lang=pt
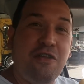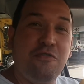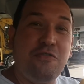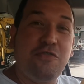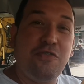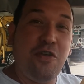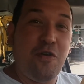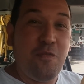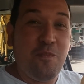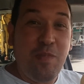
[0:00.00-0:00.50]
o
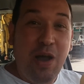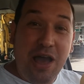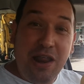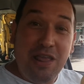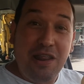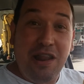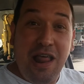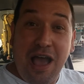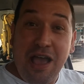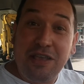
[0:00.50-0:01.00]
seu
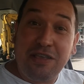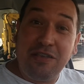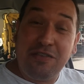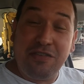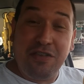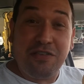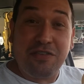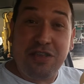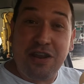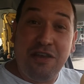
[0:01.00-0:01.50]
marilike,
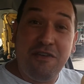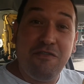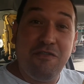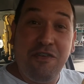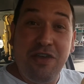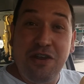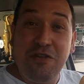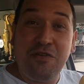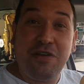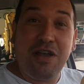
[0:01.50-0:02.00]
se
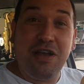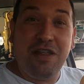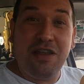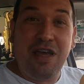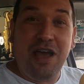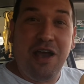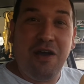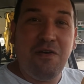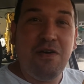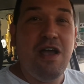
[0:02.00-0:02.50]
inscrever no
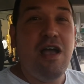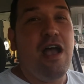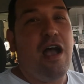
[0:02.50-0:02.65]
canal,